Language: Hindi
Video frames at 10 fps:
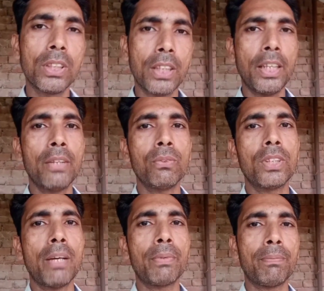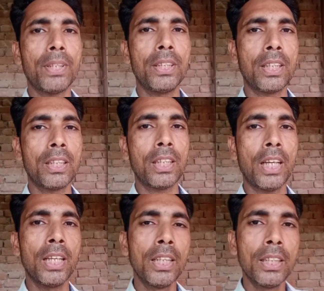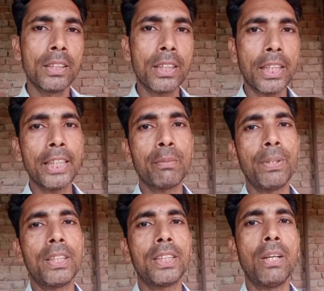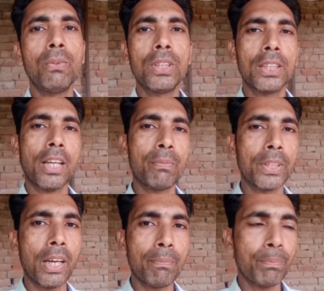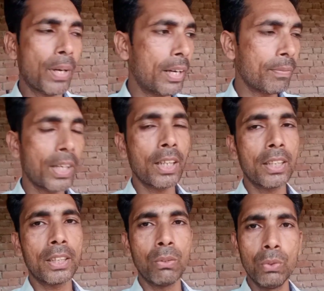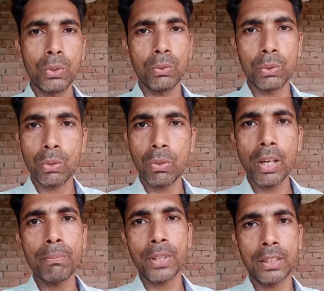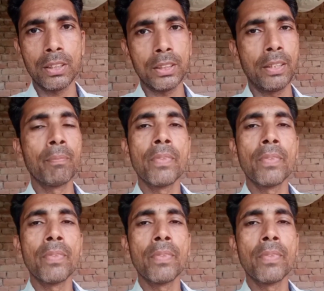जितना चूज़ा आपके पास निकलता है जितना स्पेस है उस हिसाब से आप पार्ट बना करके उन चूज़ों को आप रख दीजिए